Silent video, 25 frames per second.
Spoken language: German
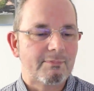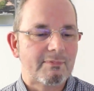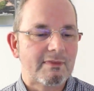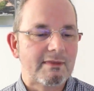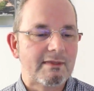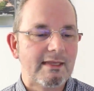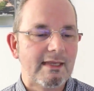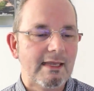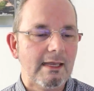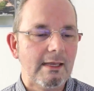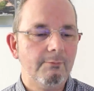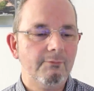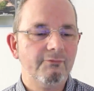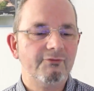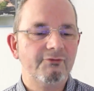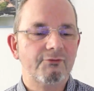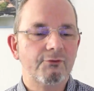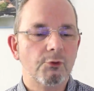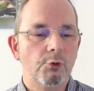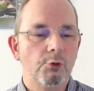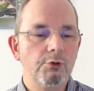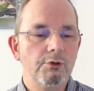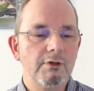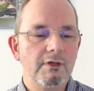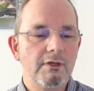
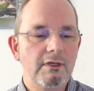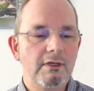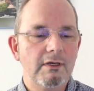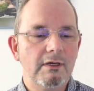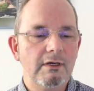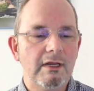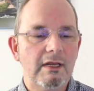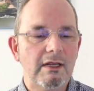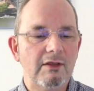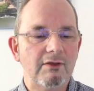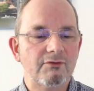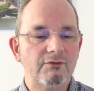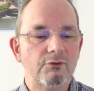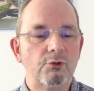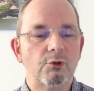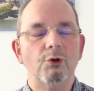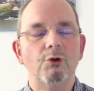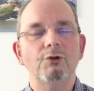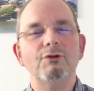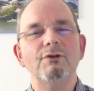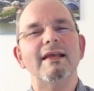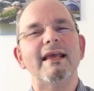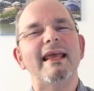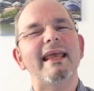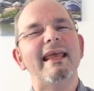geimpft oder genesen
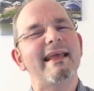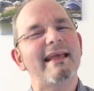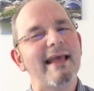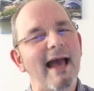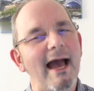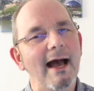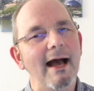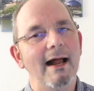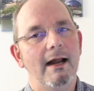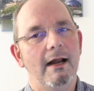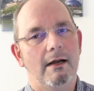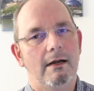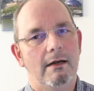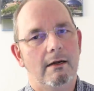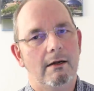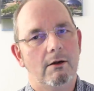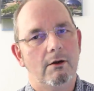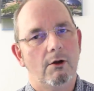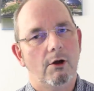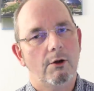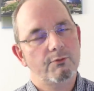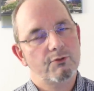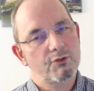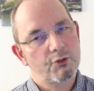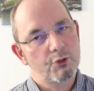und egal,
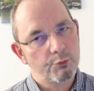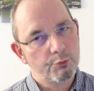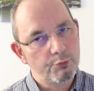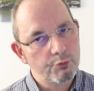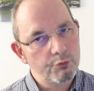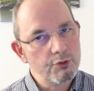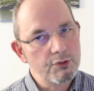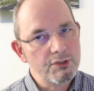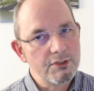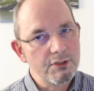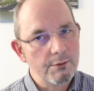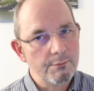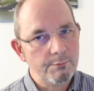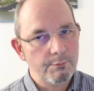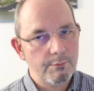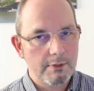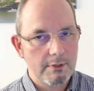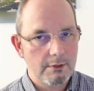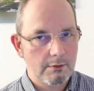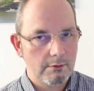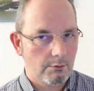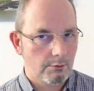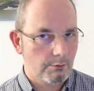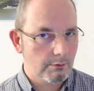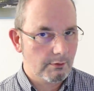ob ich geboostert
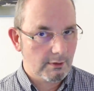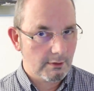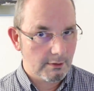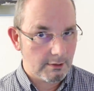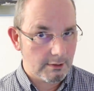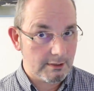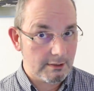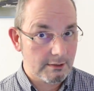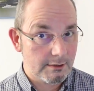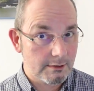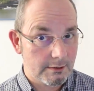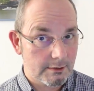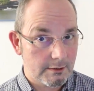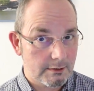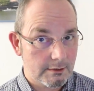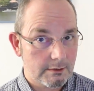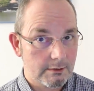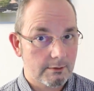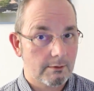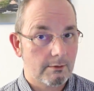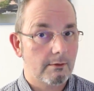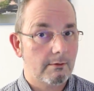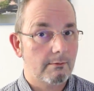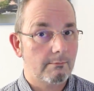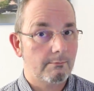bin oder
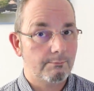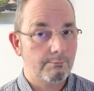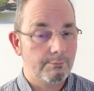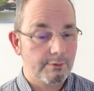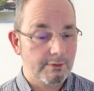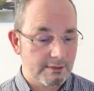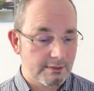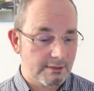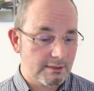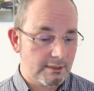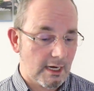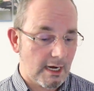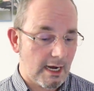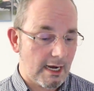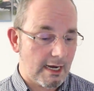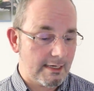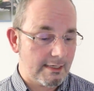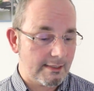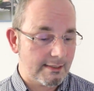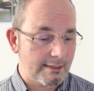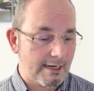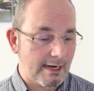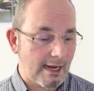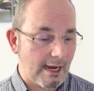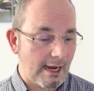nicht, bitte
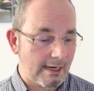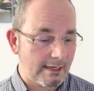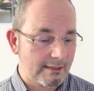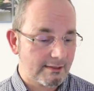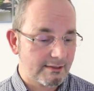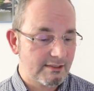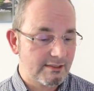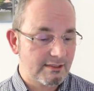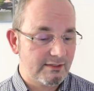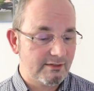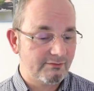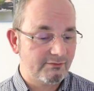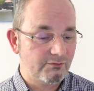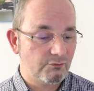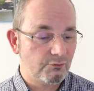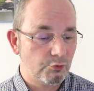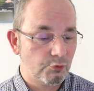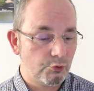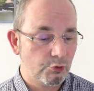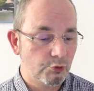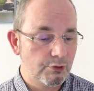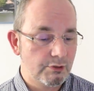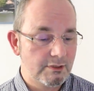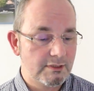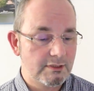einen
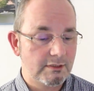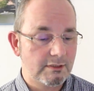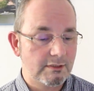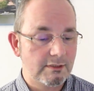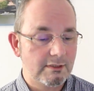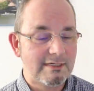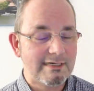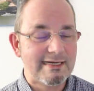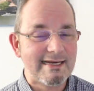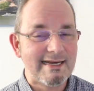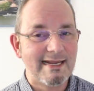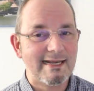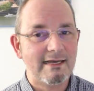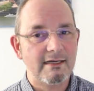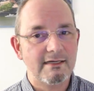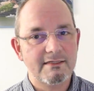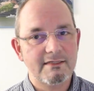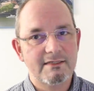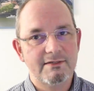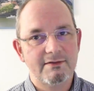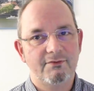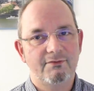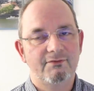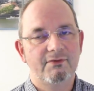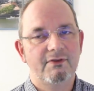aktiven, gültigen,
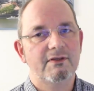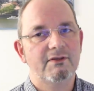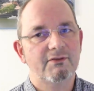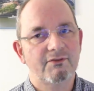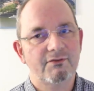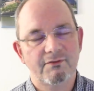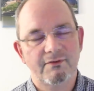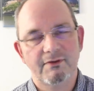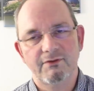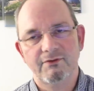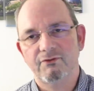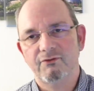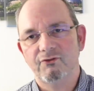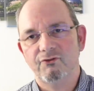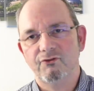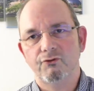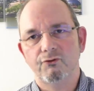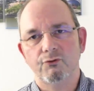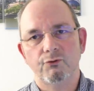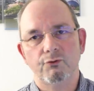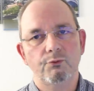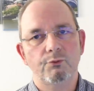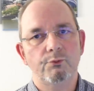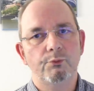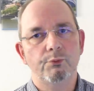negativ 24
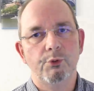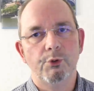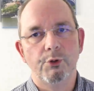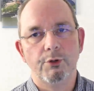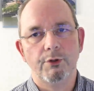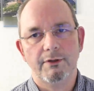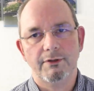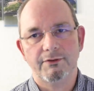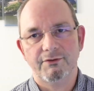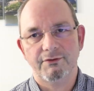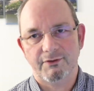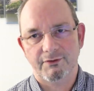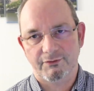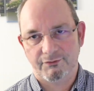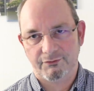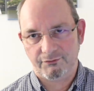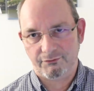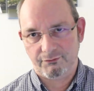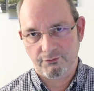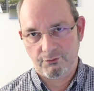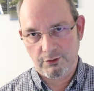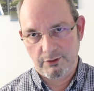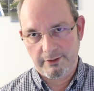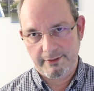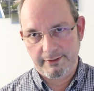Stunden Bürgertest
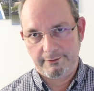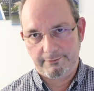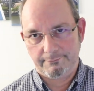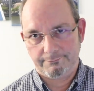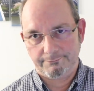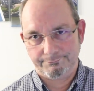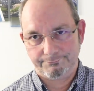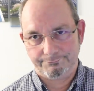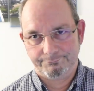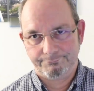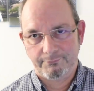vorlegen.